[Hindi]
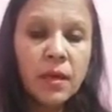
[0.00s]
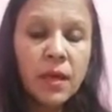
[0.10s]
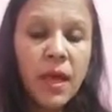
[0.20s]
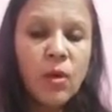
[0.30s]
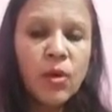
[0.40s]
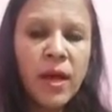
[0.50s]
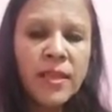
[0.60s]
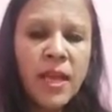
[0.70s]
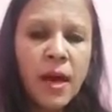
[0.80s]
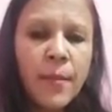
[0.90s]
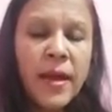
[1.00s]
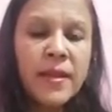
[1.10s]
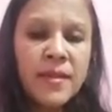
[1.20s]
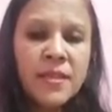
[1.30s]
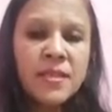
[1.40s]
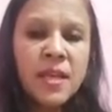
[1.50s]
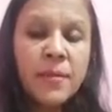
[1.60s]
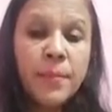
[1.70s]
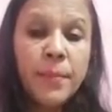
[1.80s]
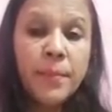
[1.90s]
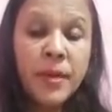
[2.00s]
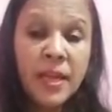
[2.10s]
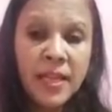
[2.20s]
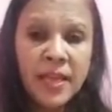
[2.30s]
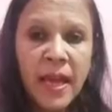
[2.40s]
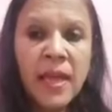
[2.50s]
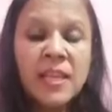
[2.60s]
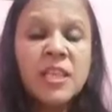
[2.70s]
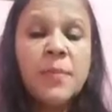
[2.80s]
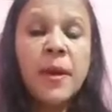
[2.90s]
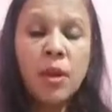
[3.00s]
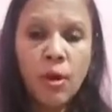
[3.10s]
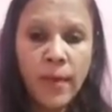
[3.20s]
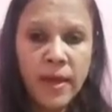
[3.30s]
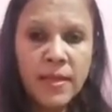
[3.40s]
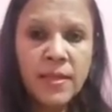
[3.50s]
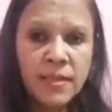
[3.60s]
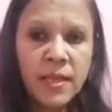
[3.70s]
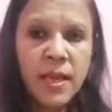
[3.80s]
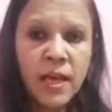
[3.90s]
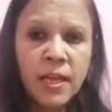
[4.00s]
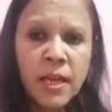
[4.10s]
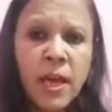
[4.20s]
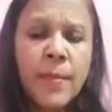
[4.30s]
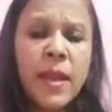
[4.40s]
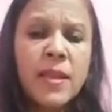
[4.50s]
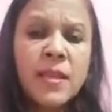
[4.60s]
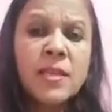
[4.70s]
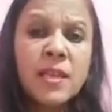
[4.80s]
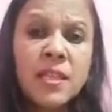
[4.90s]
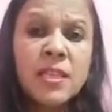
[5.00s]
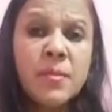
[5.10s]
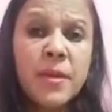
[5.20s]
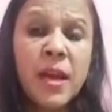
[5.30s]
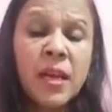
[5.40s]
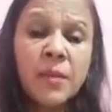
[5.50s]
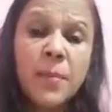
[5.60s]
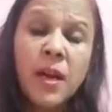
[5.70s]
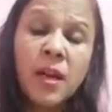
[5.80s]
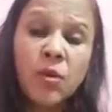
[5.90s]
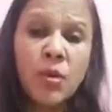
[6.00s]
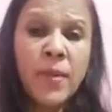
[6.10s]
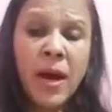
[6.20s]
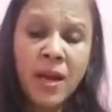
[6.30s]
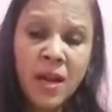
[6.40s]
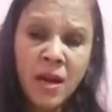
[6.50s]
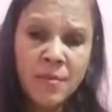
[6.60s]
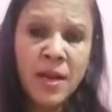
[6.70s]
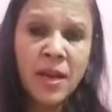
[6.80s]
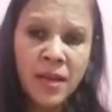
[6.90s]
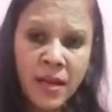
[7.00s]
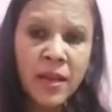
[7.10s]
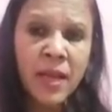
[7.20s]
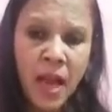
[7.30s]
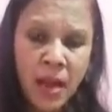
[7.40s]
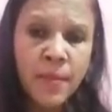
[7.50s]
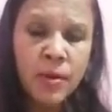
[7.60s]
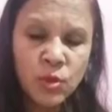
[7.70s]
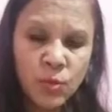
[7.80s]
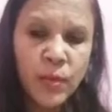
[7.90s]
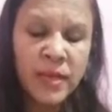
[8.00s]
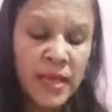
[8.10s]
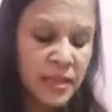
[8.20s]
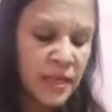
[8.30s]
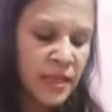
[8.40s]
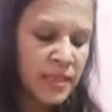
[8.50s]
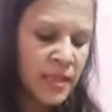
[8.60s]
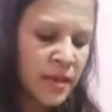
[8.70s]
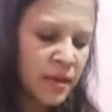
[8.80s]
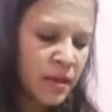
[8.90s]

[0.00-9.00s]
राहुल गांधी हमारे देश के नेता है इससे पहले हमारे देश के नागरिक है हमारे देश के किसी भी नागरिक पे अगर कोई बाहर का हमला करेगा क्या हमें उसको बर्दाश्त करना चाहिए